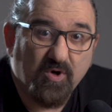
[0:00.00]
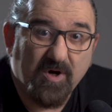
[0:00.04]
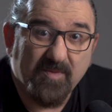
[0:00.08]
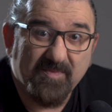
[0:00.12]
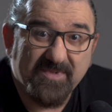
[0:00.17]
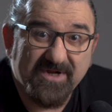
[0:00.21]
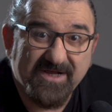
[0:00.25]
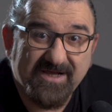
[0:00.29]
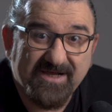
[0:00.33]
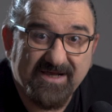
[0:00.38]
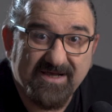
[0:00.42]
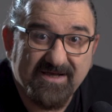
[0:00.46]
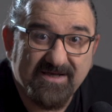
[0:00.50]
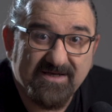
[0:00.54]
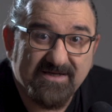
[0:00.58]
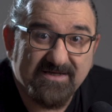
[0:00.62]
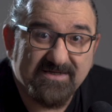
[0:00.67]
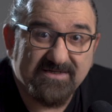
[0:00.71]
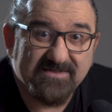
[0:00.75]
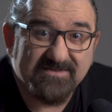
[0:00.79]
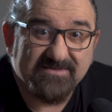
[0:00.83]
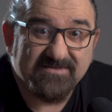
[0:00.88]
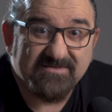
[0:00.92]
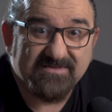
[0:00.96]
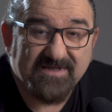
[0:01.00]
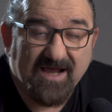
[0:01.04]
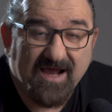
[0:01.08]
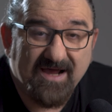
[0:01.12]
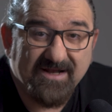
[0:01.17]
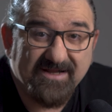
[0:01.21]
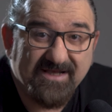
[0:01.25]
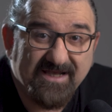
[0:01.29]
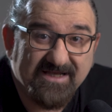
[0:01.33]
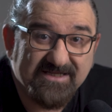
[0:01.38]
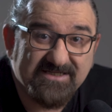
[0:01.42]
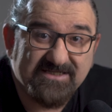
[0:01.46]
وامريكا
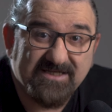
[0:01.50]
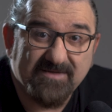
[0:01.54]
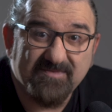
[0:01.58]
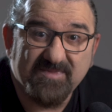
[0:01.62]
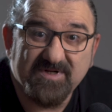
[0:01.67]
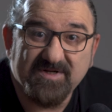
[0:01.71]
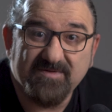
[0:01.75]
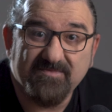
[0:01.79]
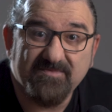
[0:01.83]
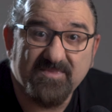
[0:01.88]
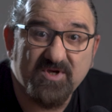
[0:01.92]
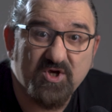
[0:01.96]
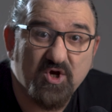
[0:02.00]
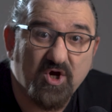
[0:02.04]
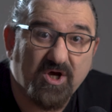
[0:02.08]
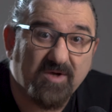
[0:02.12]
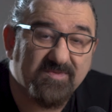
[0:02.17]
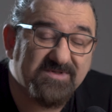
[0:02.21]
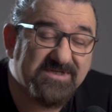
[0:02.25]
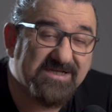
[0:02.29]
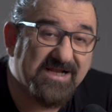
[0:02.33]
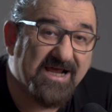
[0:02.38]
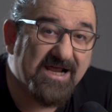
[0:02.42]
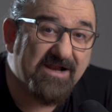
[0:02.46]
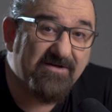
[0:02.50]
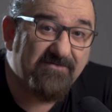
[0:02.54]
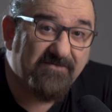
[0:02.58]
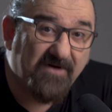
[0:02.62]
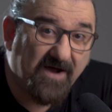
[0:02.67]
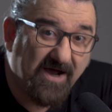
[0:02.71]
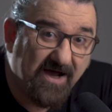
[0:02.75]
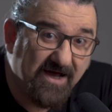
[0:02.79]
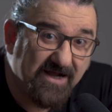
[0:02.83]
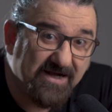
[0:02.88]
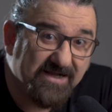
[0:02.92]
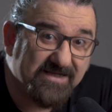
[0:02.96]
تعاني هسه من 150 الف
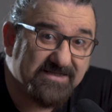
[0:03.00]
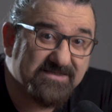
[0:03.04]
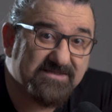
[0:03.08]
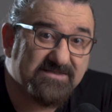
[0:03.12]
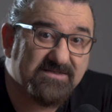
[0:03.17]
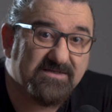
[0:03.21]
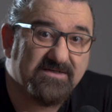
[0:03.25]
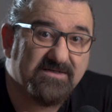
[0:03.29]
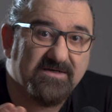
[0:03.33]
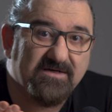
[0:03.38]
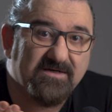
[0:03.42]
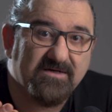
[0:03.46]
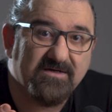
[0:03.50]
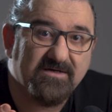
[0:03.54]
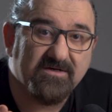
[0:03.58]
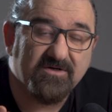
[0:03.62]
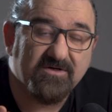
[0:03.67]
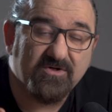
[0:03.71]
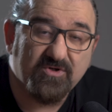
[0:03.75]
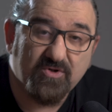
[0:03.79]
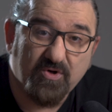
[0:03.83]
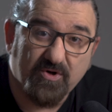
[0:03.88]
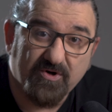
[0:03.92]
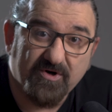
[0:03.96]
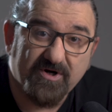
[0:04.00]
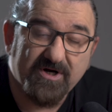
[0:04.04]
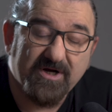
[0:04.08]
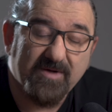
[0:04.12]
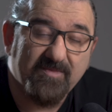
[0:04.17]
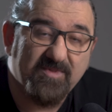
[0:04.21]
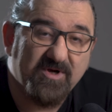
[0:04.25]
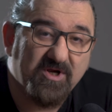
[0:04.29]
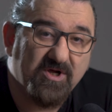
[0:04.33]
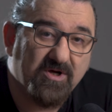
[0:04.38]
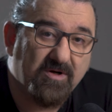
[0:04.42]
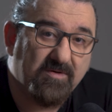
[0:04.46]
حاله آه، كورونا
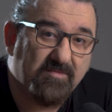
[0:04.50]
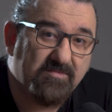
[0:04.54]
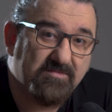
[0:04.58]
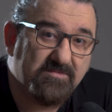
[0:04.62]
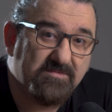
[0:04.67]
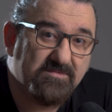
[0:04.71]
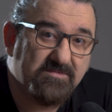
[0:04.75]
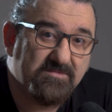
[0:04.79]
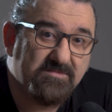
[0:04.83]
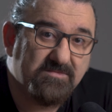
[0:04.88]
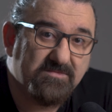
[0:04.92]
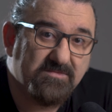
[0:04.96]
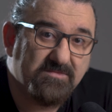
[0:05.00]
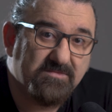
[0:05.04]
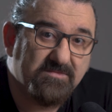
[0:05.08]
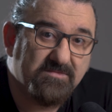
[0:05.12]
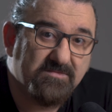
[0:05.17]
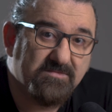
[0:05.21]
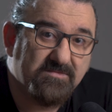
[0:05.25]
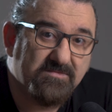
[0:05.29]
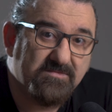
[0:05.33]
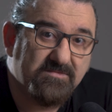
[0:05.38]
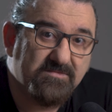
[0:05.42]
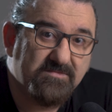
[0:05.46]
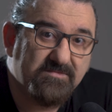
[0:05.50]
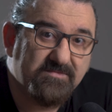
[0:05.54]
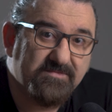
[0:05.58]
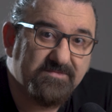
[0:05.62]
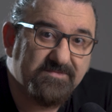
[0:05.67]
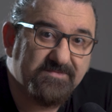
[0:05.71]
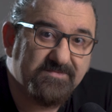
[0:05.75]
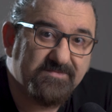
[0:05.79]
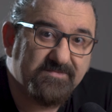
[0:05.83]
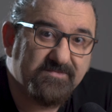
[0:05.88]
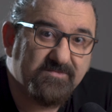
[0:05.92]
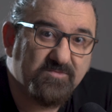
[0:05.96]
باليوم
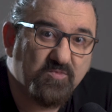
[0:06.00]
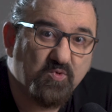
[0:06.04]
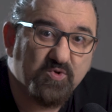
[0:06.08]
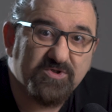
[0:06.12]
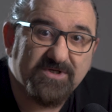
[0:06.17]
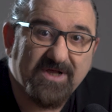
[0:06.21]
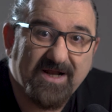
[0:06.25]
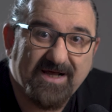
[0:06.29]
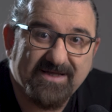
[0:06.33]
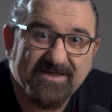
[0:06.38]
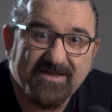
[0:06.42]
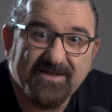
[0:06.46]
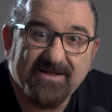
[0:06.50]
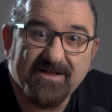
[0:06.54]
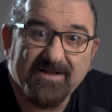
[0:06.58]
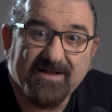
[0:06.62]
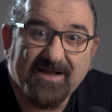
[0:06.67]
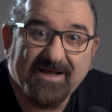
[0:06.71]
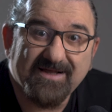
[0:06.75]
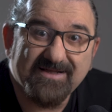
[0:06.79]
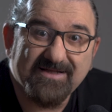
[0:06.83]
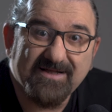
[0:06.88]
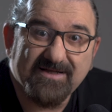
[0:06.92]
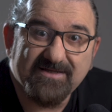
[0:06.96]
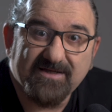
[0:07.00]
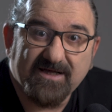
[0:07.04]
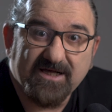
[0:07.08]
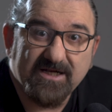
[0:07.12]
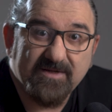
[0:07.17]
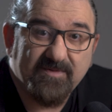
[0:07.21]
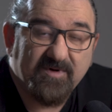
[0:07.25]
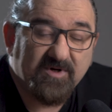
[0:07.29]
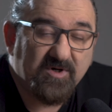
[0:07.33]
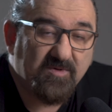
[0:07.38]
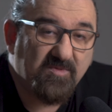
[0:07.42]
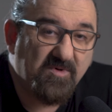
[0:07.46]
وصل عدد القتلى
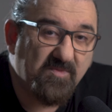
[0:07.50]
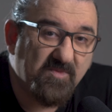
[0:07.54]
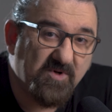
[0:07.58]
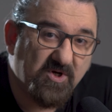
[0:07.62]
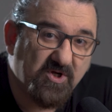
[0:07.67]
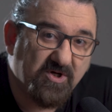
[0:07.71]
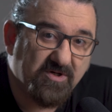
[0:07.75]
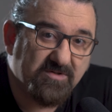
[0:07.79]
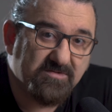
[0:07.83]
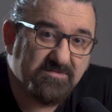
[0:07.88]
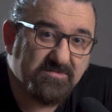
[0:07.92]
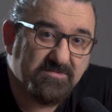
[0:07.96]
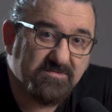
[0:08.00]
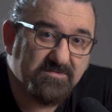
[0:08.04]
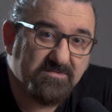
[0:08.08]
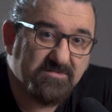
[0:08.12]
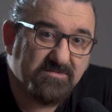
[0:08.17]
تقريبا ربع مليون